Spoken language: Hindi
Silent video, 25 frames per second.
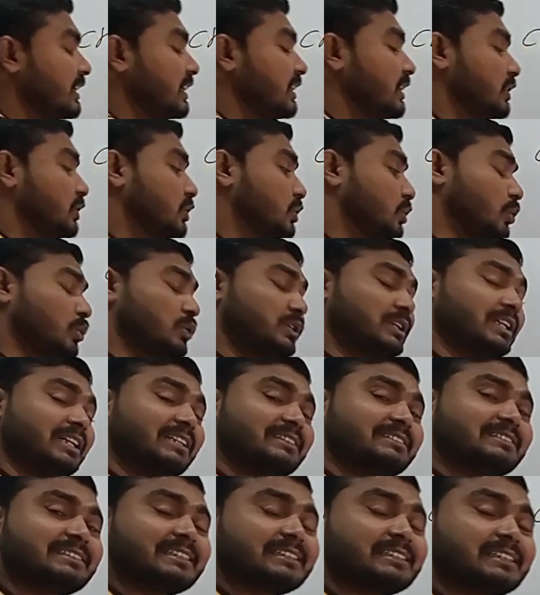टोटल
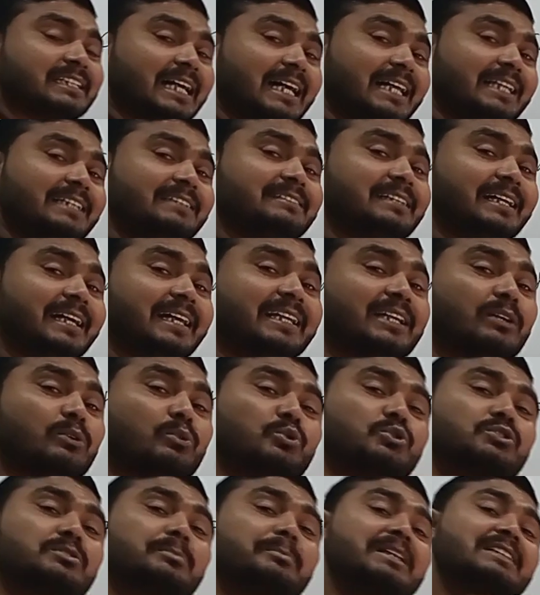सत्ताईस आएंगे
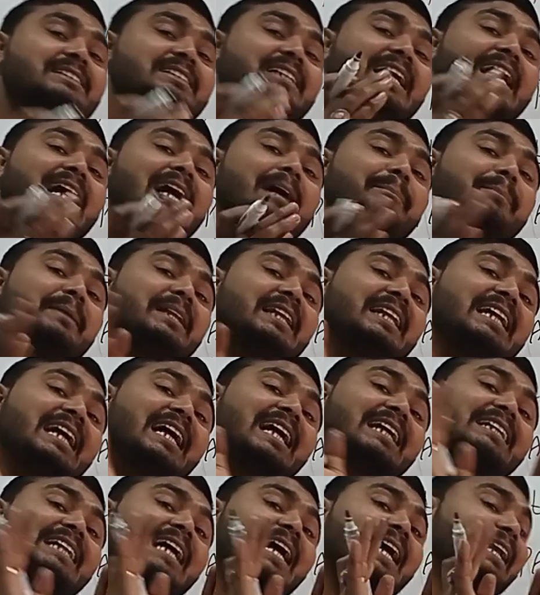उसमें से आपने ना
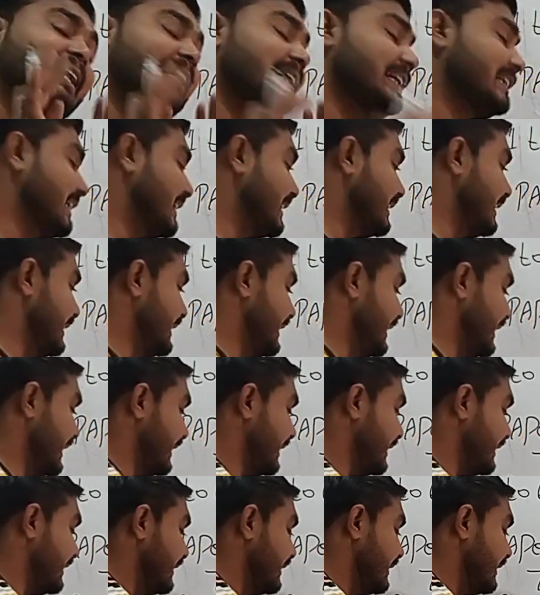अठारह करने हैं